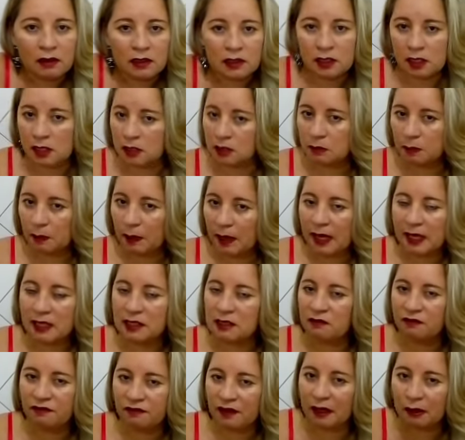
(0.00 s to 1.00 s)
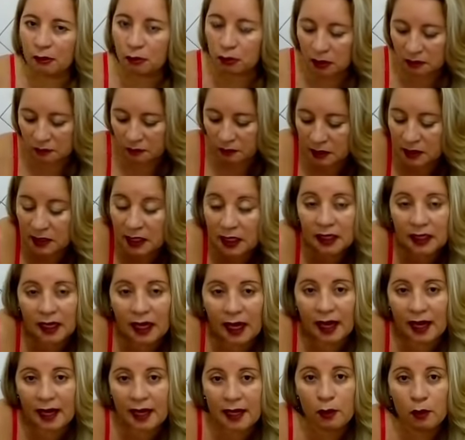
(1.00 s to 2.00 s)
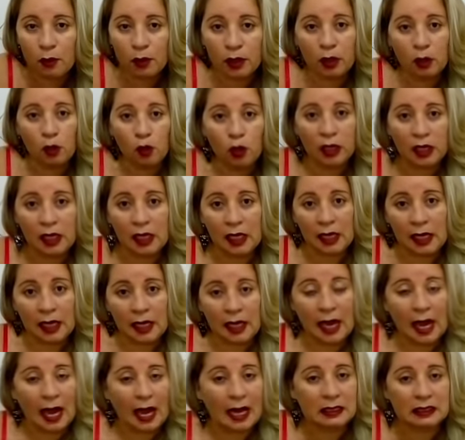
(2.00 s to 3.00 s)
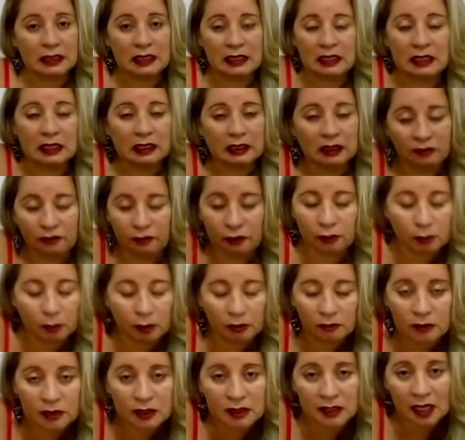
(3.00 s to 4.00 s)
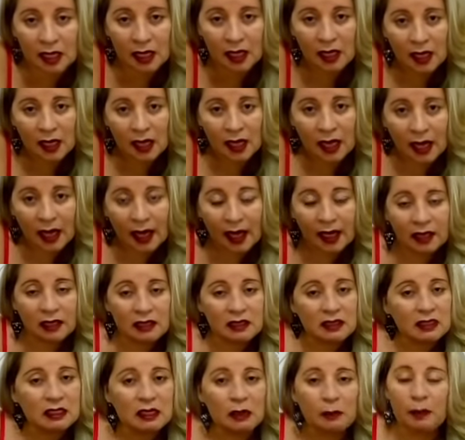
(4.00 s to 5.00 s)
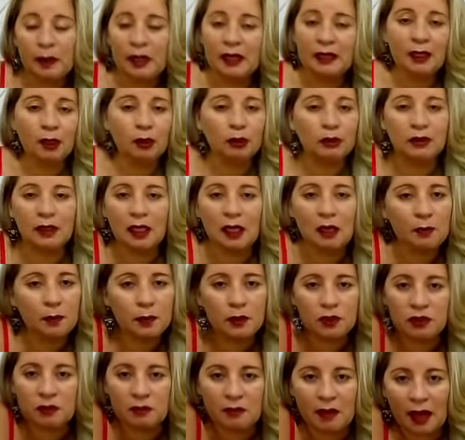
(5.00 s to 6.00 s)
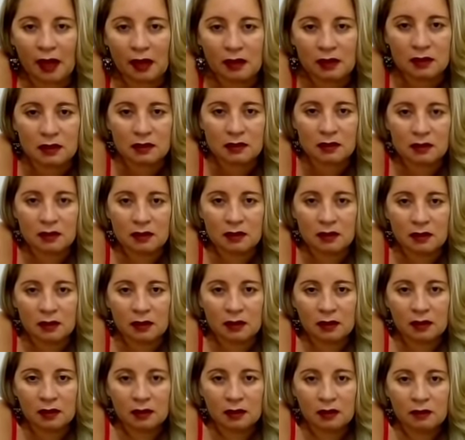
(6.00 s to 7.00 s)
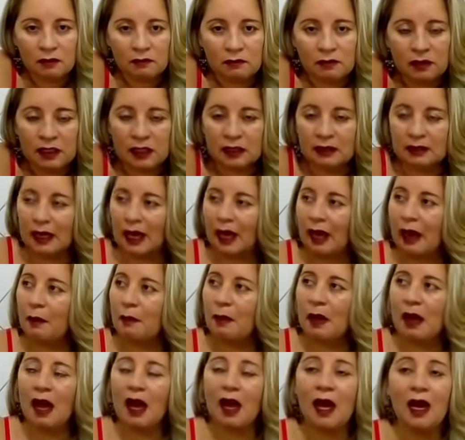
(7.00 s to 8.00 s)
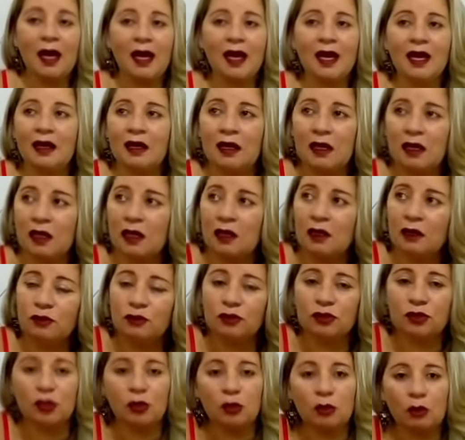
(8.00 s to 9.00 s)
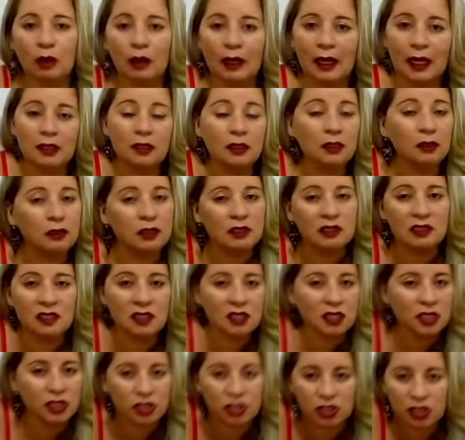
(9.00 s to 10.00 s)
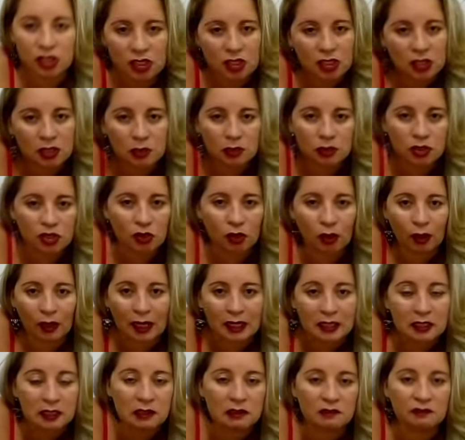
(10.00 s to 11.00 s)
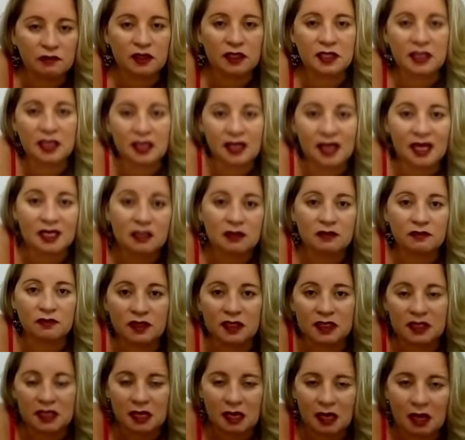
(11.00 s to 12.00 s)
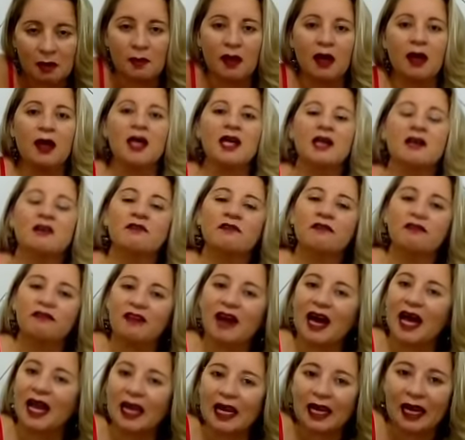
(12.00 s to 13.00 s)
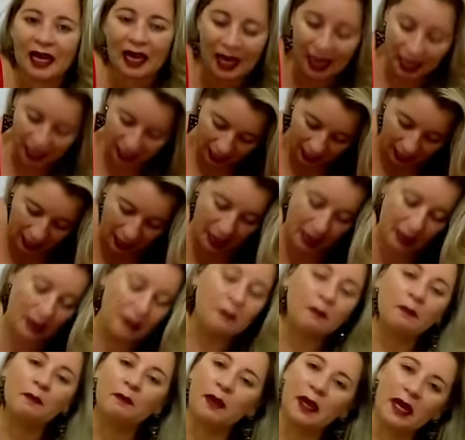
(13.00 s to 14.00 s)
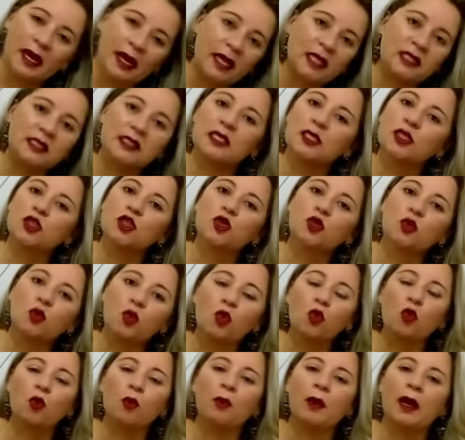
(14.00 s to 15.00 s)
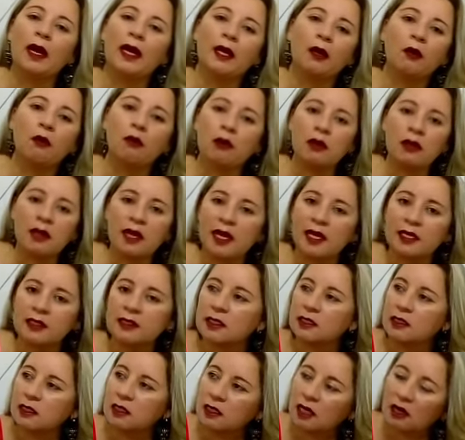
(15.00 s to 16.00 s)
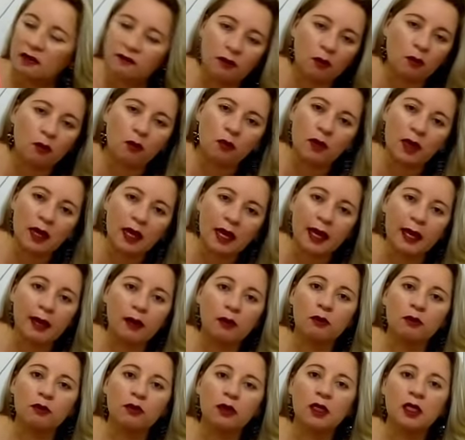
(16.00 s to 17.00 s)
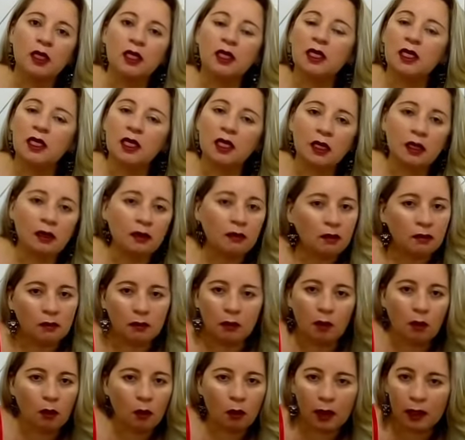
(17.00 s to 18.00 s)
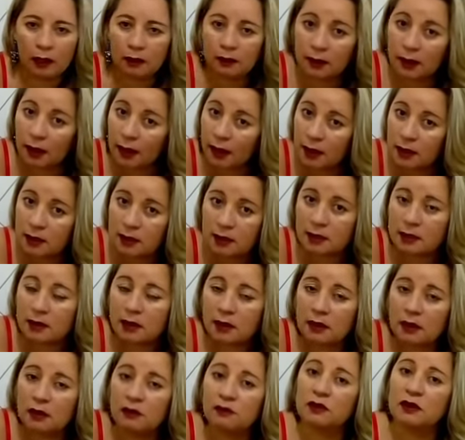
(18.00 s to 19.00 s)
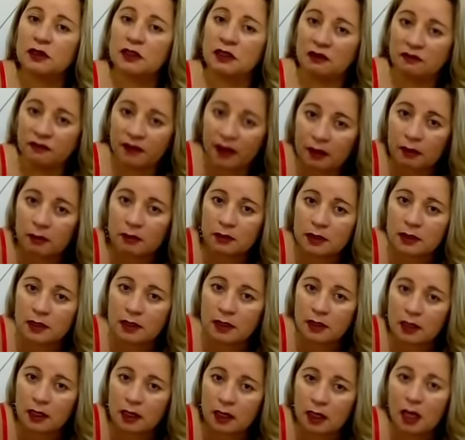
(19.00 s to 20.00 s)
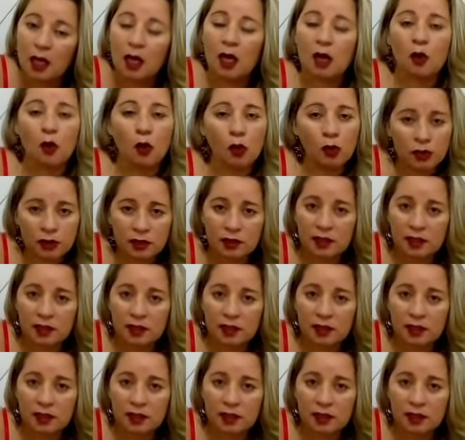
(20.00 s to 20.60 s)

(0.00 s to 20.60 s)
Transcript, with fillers: se expresse, fala o que você quer. O, o que a cigana está falando para você é que você já perdeu tempo demais. Você tava, tá, ah, eu não tenho coragem. Não existe isso de coragem. Se você quer, se você ama, vá lá, peça desculpa, reconheça se teve algum erro e corra atrás que você vai conseguir. Com